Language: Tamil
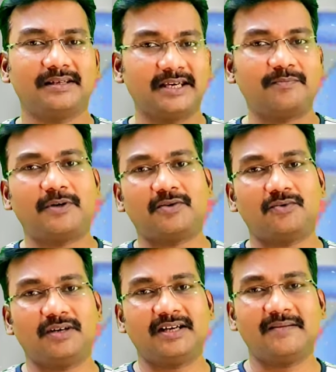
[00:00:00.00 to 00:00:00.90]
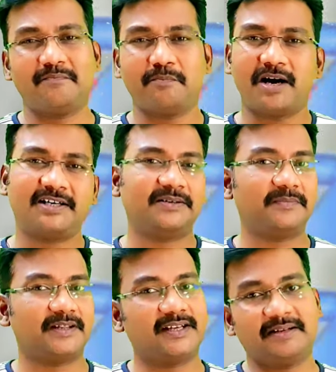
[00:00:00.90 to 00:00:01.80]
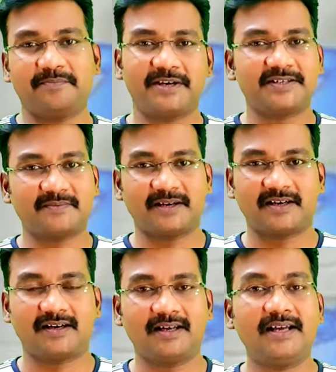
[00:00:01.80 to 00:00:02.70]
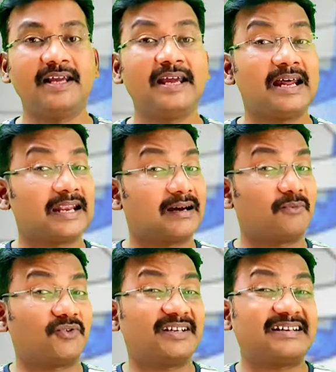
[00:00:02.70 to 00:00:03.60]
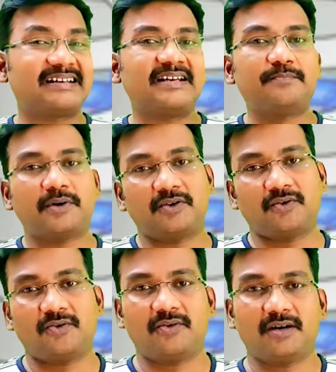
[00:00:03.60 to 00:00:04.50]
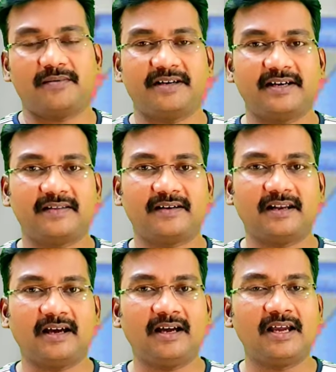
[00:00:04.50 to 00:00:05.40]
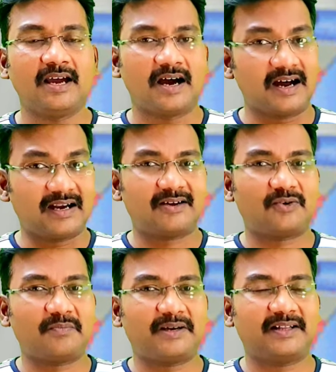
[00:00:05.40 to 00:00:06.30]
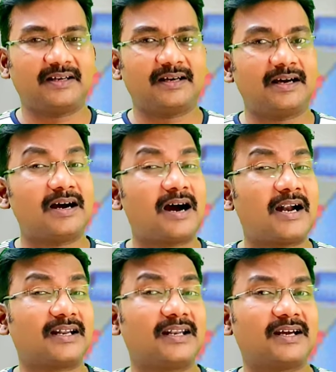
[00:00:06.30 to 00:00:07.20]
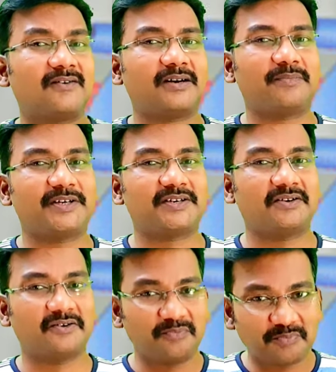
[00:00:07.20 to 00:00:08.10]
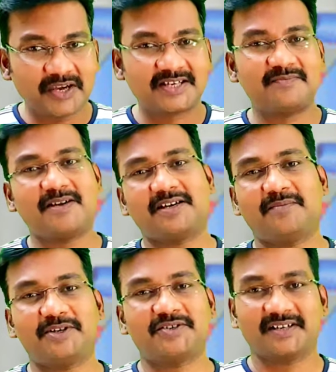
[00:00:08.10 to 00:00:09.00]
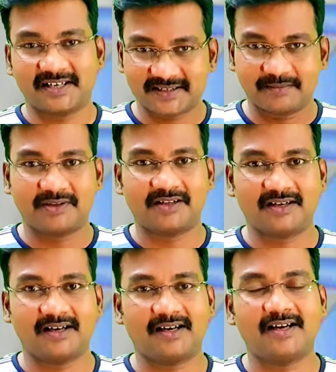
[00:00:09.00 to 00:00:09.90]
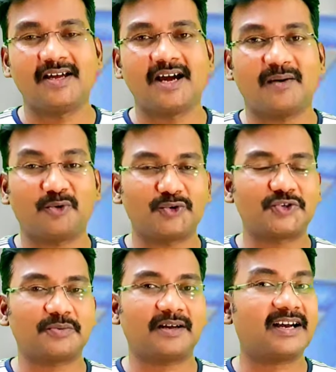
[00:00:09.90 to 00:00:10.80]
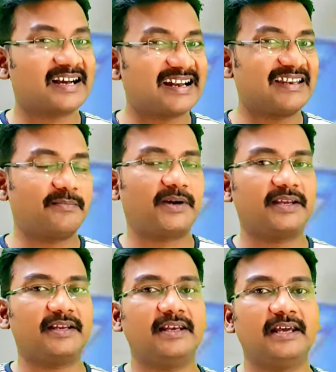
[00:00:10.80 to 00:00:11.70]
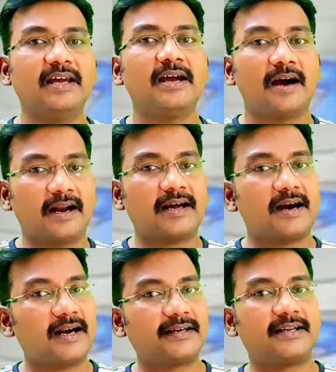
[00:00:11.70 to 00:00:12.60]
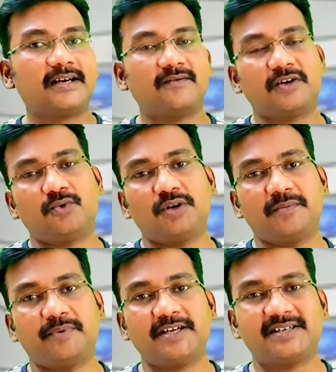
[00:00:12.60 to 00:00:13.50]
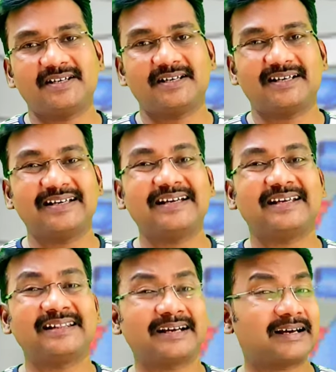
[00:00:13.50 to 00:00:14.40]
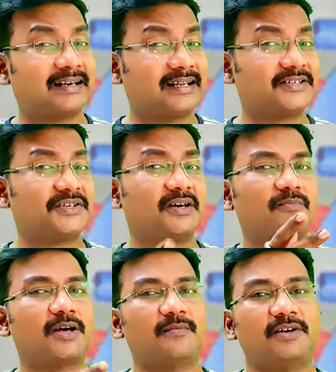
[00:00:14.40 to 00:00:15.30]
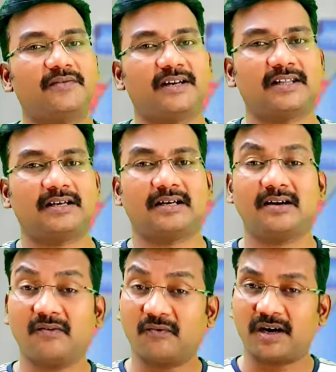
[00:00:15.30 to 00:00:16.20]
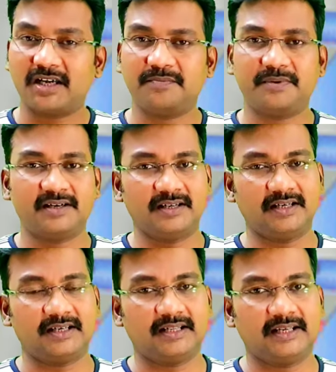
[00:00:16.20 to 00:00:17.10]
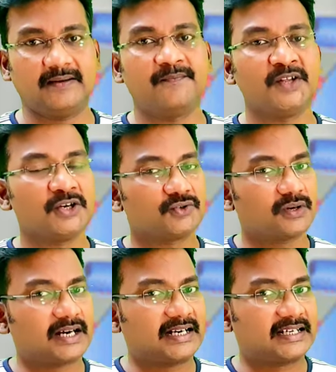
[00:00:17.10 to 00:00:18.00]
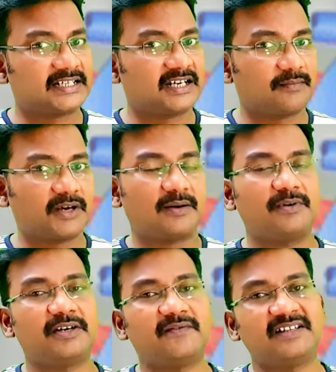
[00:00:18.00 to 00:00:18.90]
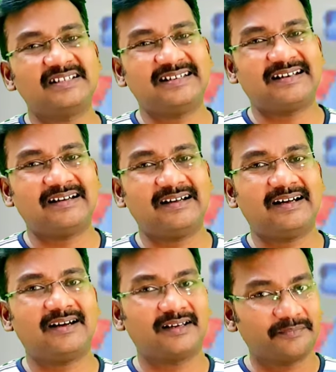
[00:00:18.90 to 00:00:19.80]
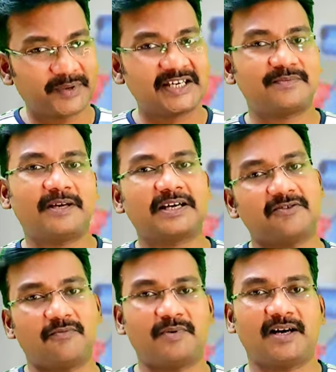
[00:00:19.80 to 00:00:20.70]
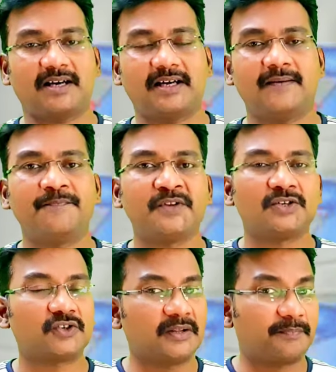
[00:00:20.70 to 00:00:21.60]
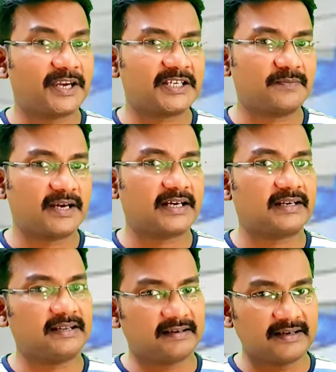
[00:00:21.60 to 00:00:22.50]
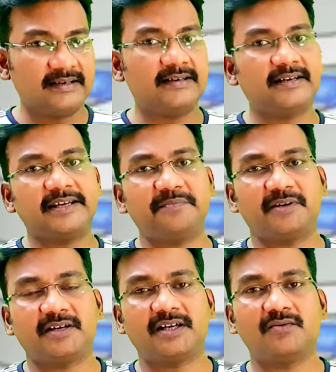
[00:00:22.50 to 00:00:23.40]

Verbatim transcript: ஏற்படக்கூடிய பாதிப்பை தான் இந்த பேஸ்மேக்கரால் நம்ம வந்து ட்ரீட் பண்ணுறோம் அப்படின்னு எடுத்துக்கலாம் ஆனால் கூட பார்த்திங்கன்னா ஹார்ட் அட்டாக் வர பேஷண்ட்டுக்கும் பேஸ்மேக்கர் பேஷண்ட்டுக்கு என்ன சம்மந்தம் இருக்கா அப்படின்னு யோசிச்சோம்னா கண்டிப்பாக இல்லை ஆனால் ஹார்ட் அட்டாக் வரக்கூடிய பேஷண்ட்டுக்கு இந்த கண்டக்ஷன் அப்னார்மலிட்டி வரதுக்கான வாய்ப்புகள் இருக்குது ஸோ கண்டக்ஷன் அப்னார்மலிட்டி வந்ததுன்னா பேஸ் மேக்கர் வைப்பாங்க ஸோ இந்த பேஸ் மேக்கரில் ரெண்டு டைப் இருக்குது